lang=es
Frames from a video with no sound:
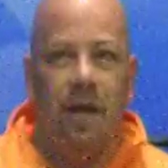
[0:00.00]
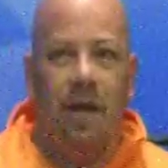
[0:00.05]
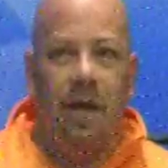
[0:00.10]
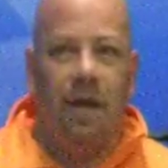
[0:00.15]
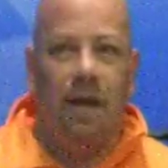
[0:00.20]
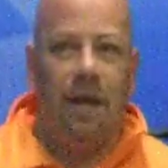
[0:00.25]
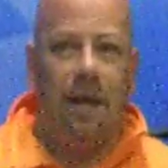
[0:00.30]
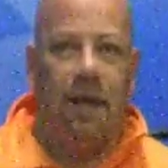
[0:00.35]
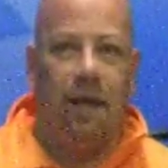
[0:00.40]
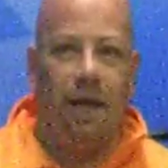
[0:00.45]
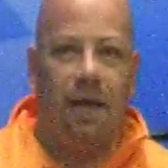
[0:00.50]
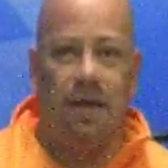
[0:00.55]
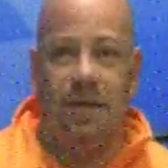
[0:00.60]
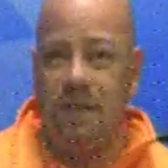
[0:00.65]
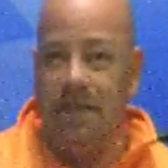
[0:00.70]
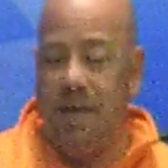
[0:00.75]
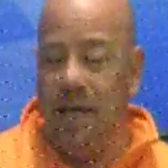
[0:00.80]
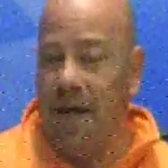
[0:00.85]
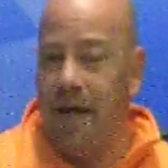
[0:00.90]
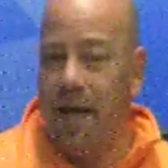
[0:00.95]
Eh,
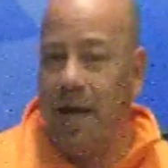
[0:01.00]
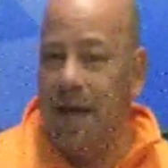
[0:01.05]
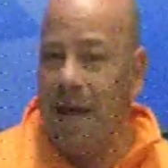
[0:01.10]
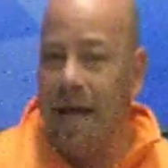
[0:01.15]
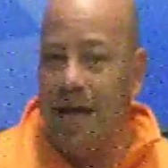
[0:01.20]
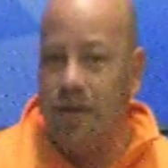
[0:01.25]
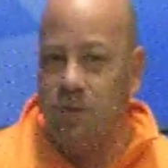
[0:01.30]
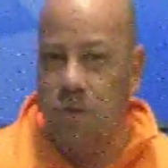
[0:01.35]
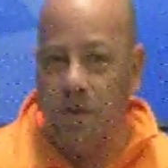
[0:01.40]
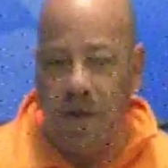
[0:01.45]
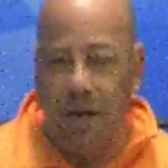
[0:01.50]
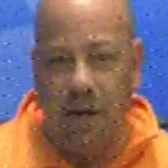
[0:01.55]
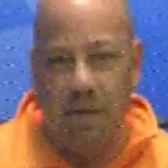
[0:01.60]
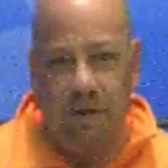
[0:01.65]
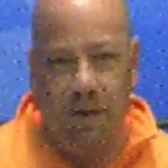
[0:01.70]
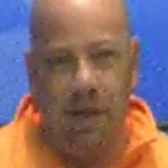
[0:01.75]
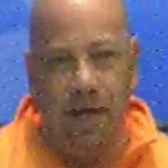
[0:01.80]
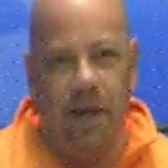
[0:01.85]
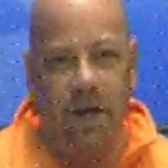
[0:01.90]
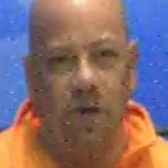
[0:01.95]
si en caso de que
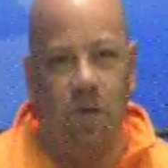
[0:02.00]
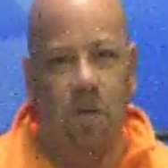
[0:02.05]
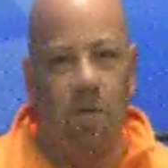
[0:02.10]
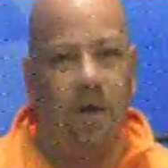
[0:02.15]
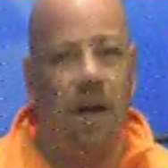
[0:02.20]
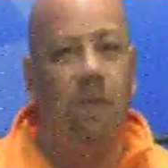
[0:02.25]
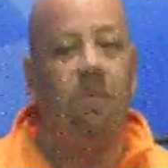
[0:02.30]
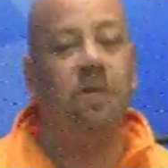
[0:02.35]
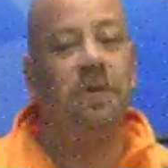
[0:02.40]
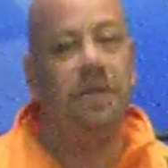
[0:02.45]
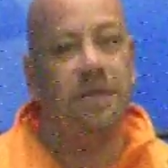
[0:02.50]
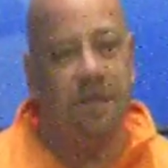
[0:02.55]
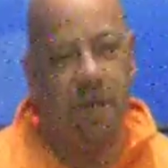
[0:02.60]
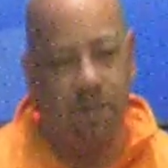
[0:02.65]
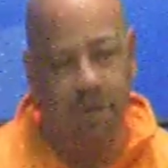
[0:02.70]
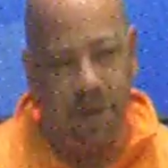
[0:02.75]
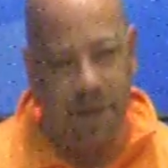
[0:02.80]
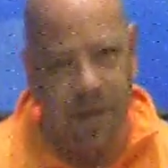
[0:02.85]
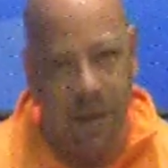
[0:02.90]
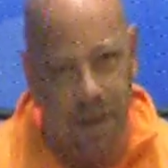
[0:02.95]
viniera lluvia, pues estar
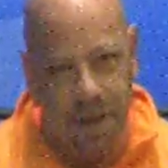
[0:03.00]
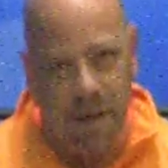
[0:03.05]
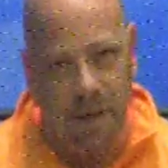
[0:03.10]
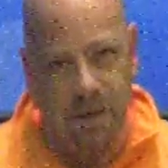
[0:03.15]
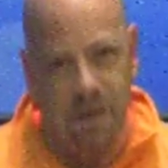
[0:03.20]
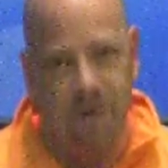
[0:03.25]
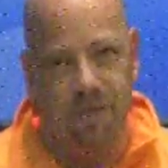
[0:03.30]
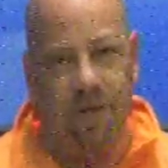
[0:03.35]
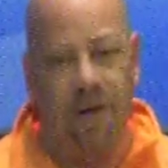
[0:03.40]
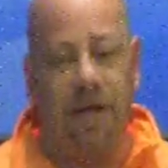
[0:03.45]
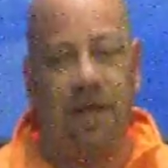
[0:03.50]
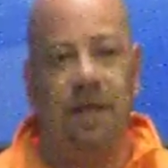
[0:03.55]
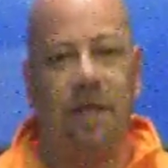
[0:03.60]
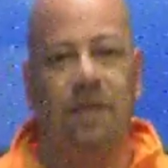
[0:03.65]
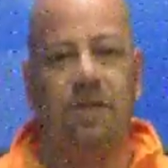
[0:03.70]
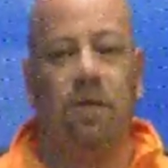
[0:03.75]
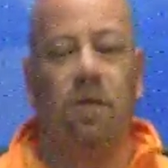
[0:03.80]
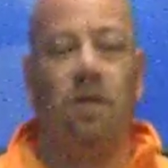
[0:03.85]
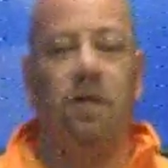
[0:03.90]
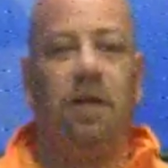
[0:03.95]
pendiente de los diferentes
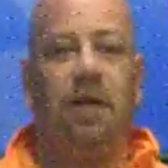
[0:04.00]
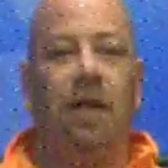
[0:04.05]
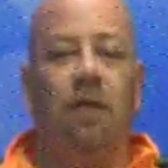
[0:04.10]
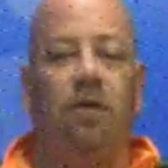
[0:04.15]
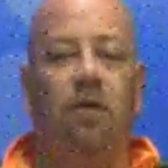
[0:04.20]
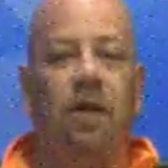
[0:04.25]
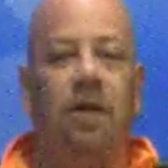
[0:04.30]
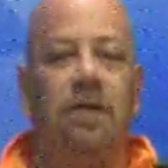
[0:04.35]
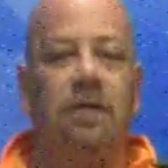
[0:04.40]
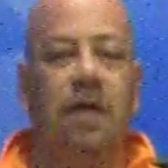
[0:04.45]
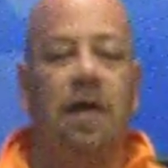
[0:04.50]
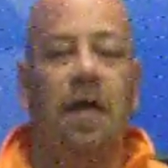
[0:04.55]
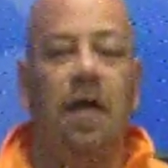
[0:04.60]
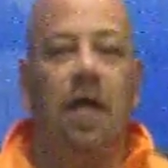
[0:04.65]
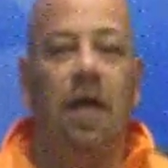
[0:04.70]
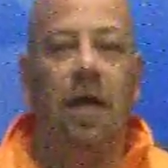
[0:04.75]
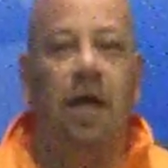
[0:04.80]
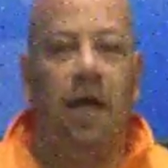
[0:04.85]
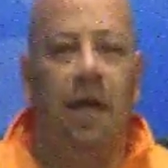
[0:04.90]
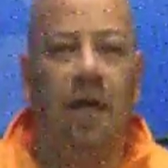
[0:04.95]
coordinadores
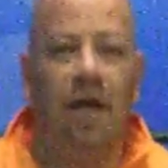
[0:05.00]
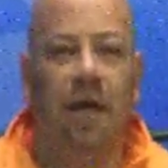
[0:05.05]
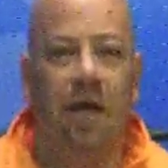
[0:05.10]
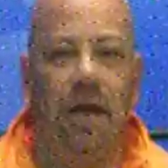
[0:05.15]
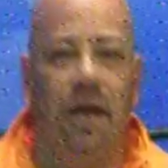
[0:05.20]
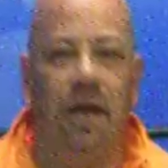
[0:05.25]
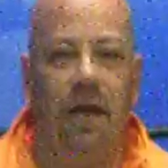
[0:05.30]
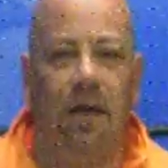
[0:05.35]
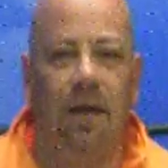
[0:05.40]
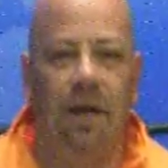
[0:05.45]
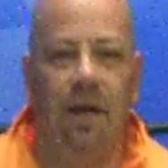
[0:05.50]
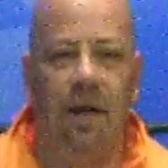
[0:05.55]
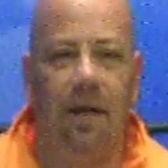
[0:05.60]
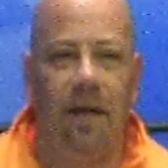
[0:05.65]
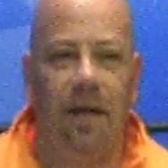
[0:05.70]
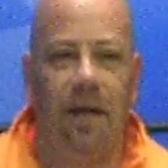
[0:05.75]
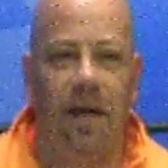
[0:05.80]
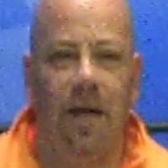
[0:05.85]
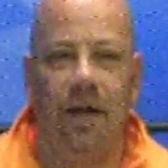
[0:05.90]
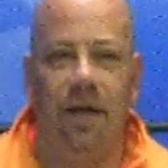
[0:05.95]
y eh,
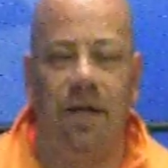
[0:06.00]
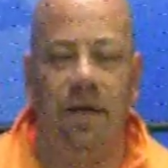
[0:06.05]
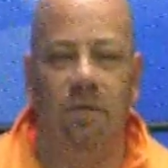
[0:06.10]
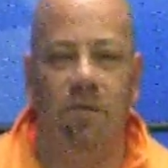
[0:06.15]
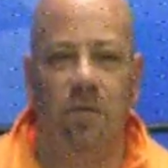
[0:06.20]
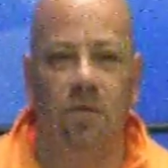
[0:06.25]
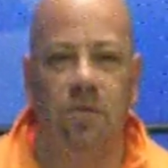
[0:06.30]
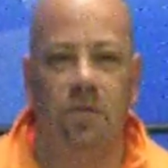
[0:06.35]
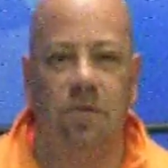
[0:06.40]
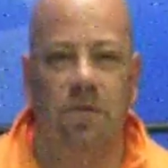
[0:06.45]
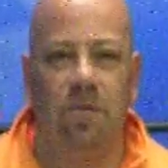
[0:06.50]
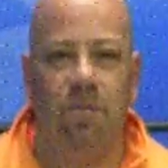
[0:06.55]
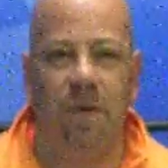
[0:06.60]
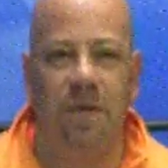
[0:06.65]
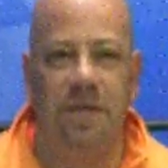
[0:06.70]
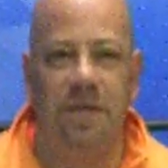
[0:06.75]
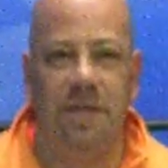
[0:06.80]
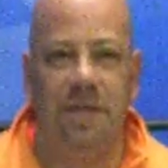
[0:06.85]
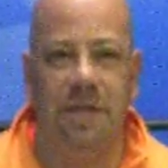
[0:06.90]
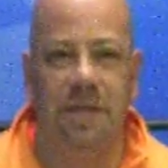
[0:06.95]
directivos, eh,
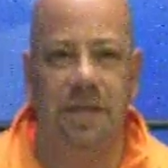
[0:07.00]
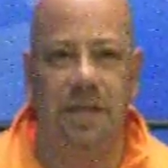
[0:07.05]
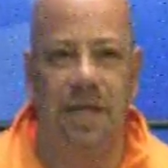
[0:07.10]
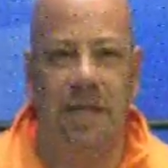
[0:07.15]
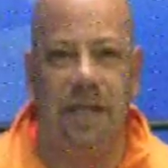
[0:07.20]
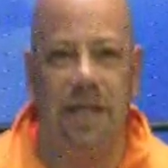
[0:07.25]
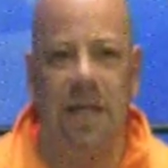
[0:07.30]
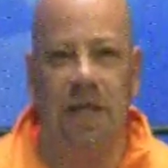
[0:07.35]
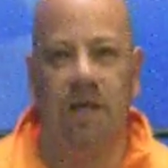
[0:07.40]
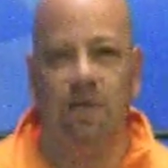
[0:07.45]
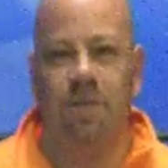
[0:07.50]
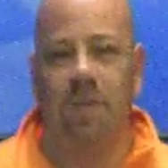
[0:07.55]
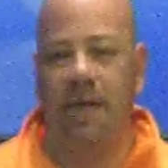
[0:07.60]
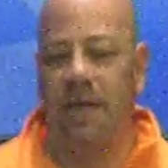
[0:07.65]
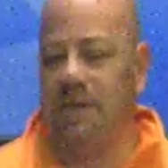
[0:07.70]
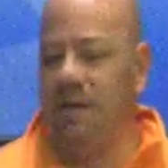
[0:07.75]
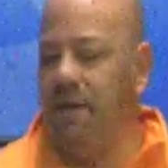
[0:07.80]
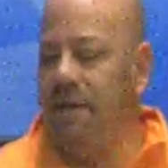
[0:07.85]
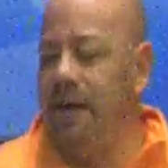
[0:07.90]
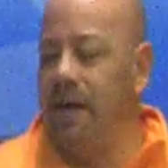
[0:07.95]
presidentes de las ligas, para
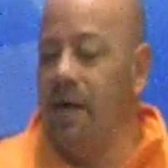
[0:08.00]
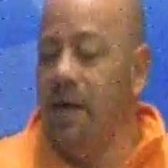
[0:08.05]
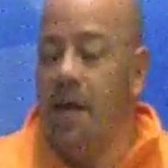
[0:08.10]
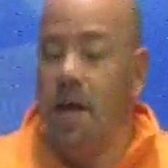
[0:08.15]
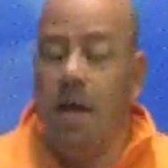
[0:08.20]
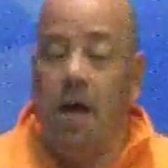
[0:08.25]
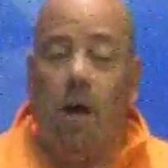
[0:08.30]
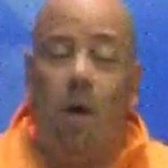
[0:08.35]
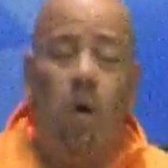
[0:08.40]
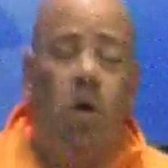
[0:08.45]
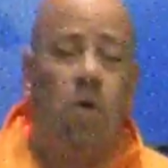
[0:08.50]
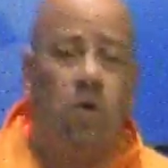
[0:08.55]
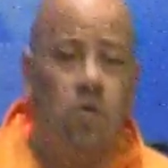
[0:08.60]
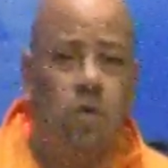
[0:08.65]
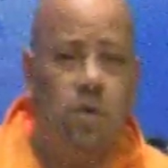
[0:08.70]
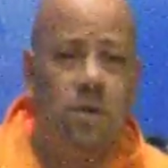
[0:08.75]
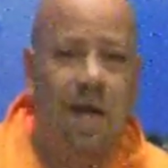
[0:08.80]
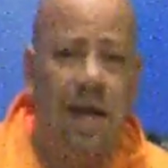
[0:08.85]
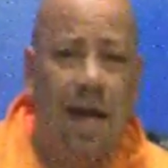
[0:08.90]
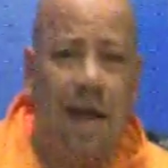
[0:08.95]
saber, o con
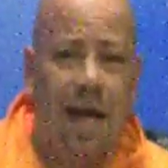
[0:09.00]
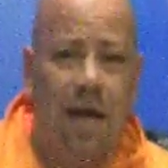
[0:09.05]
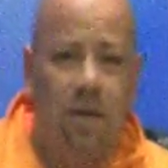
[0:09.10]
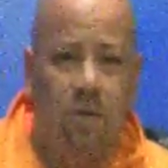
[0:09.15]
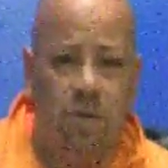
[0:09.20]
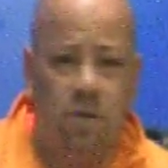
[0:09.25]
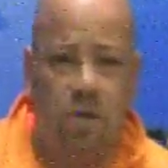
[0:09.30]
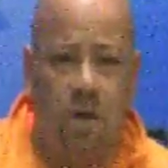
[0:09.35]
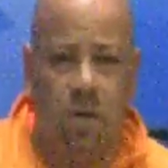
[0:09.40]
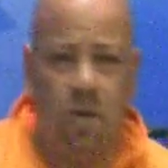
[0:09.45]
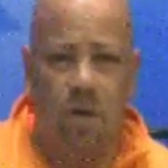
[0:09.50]
sus delegados,